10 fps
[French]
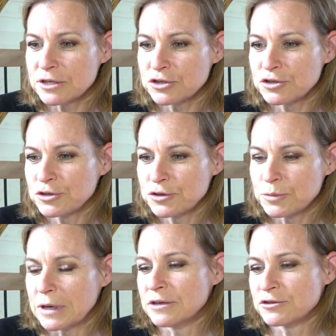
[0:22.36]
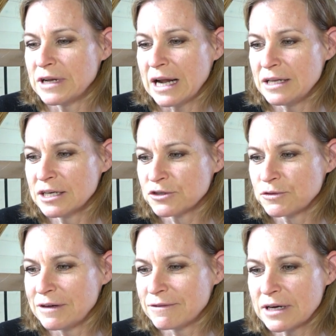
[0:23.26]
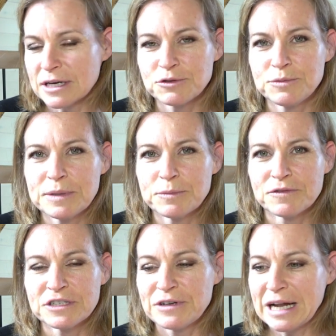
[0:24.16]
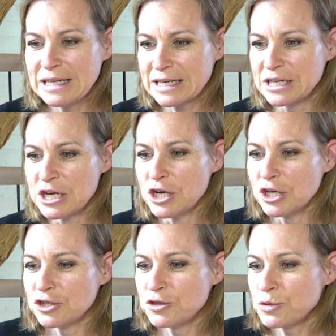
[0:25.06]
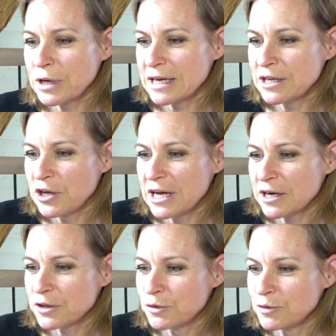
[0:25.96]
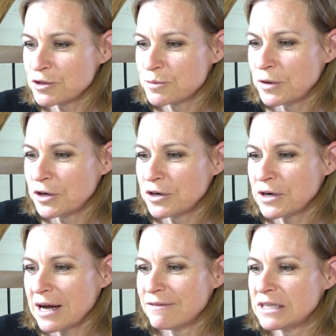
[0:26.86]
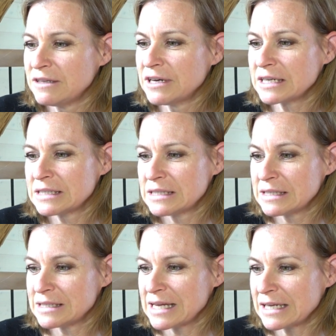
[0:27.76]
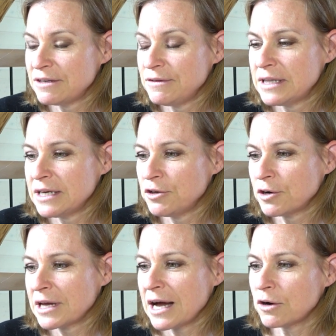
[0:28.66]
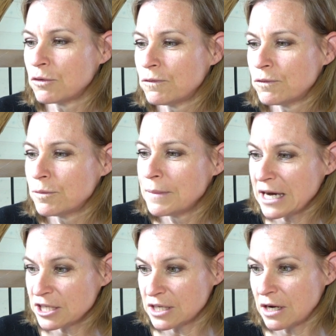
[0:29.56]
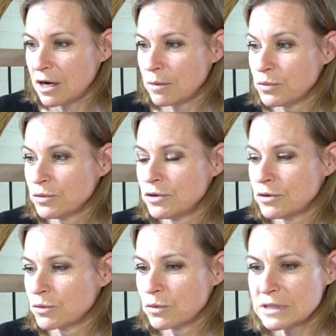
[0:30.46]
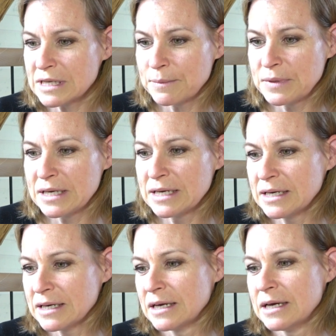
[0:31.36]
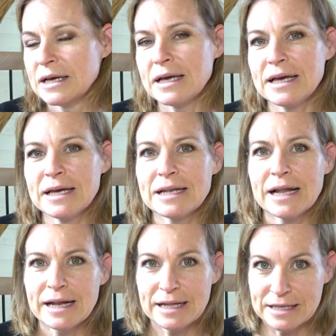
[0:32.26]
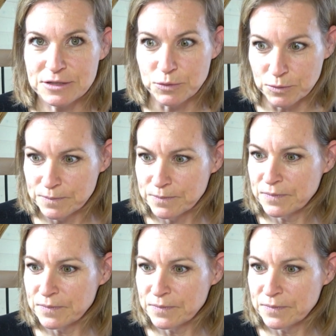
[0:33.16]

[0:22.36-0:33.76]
je, ouais, je vais la lire, je voulais faire un résumé, mais en fait je vais la lire. Je suis régulière dans le sport avec diverses activités, yoga, ronfo, marche, un peu de course à pied et de la natation.